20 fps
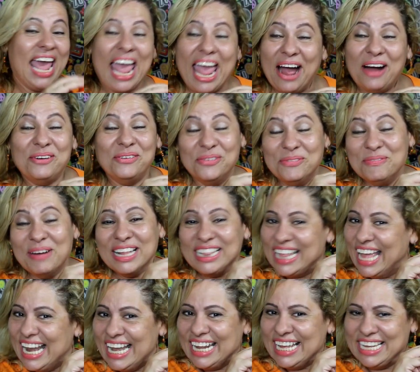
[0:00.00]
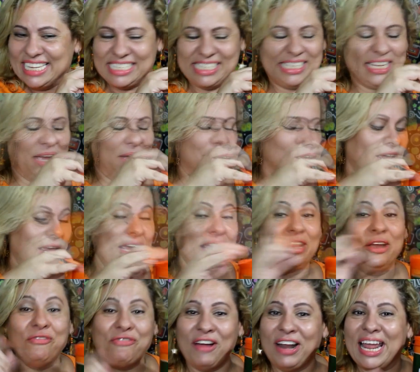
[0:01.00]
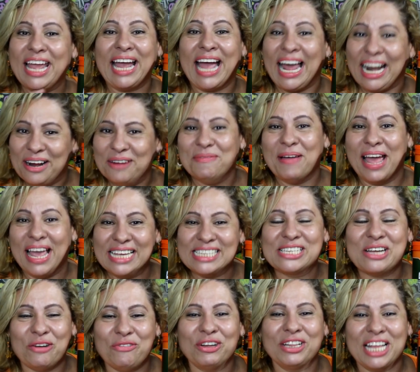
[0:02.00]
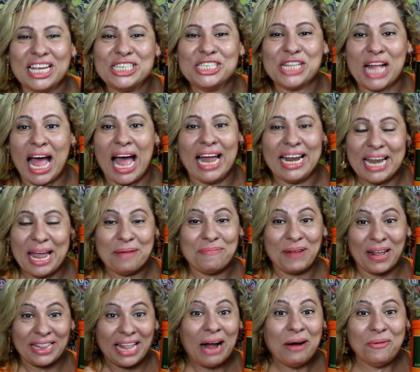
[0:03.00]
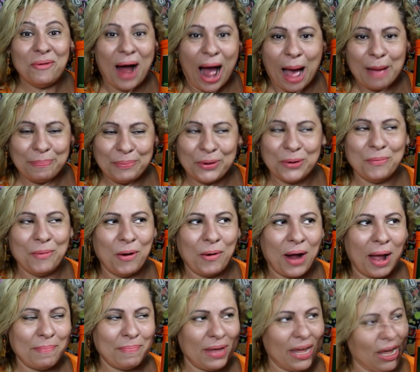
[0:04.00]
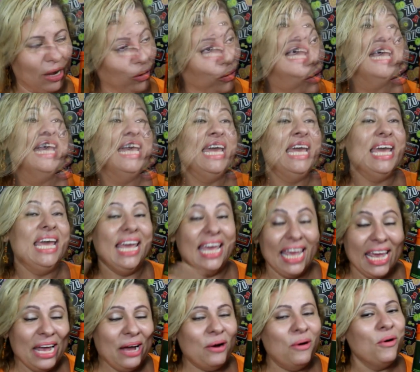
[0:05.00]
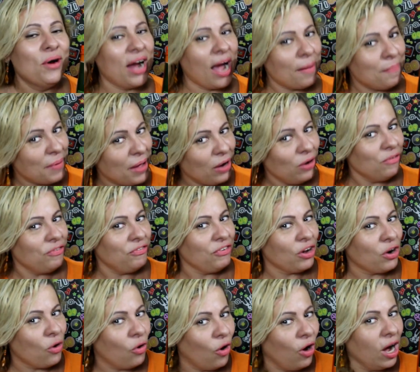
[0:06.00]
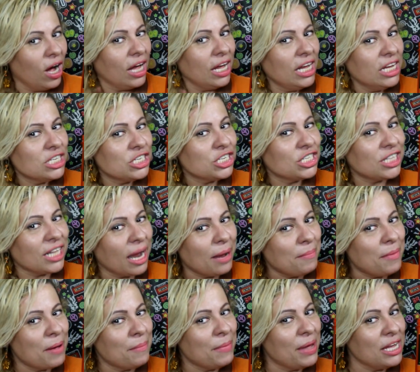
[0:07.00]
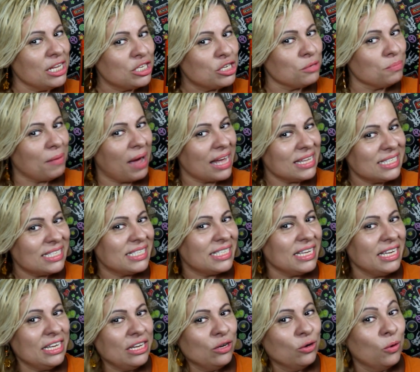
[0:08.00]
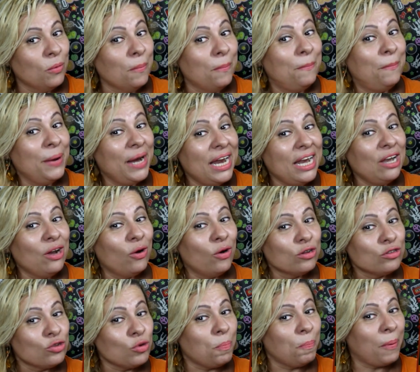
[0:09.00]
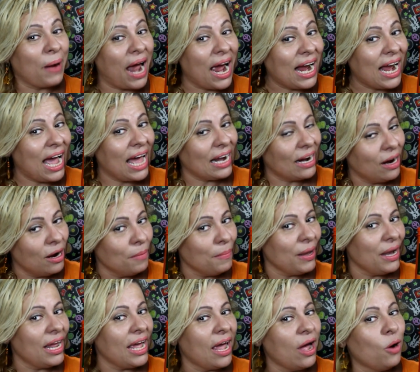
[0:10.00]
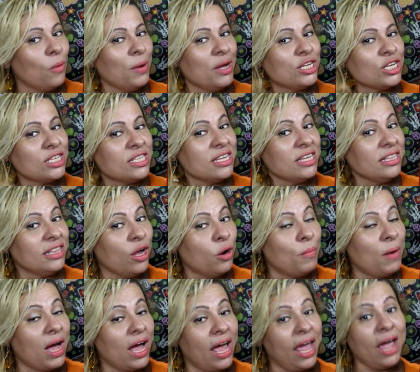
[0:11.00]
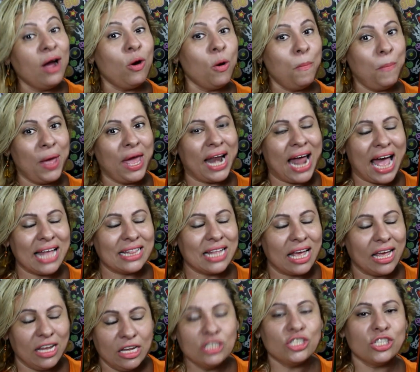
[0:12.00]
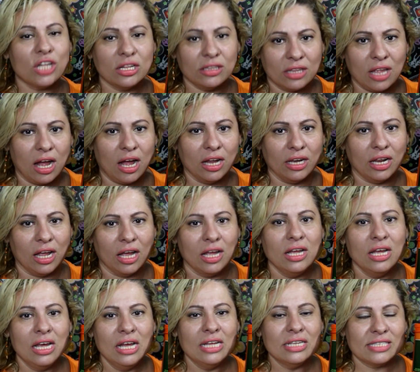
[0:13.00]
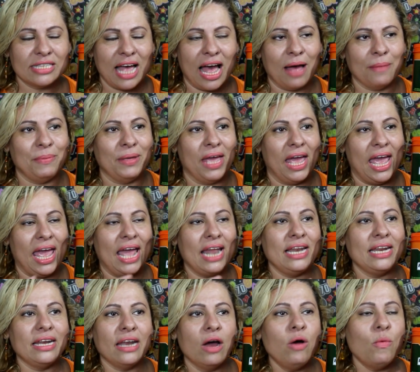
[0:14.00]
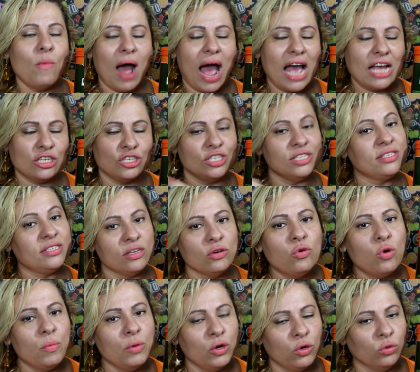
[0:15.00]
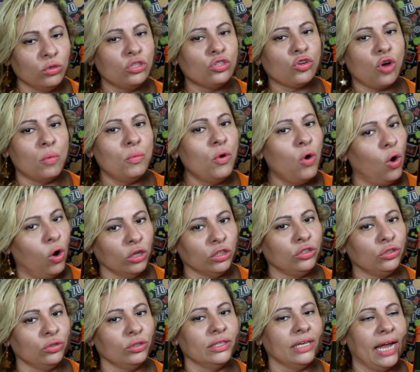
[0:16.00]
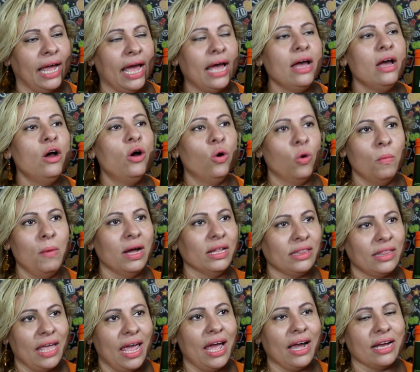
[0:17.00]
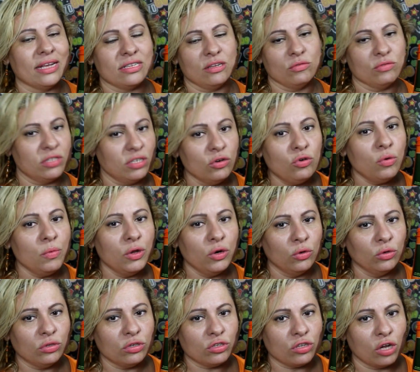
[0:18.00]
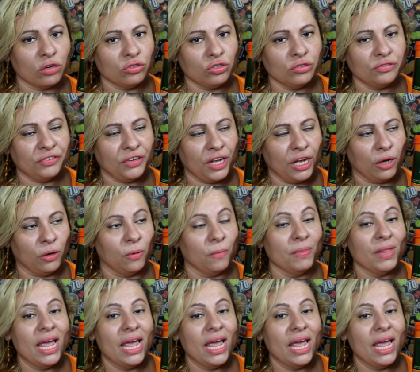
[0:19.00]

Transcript: É uma delícia. E eu falei, caramba, é esse que eu vou testar, né? Pra dar um up no meu cabelo. E o cabelo ficou extremamente macio, brilhoso pra caramba. Ele realmente, assim, deu uma recuperada instantânea, sabe? Ele não age em 5 minutos como o outro, né? O manteiga são 5 minutos só no chuveiro.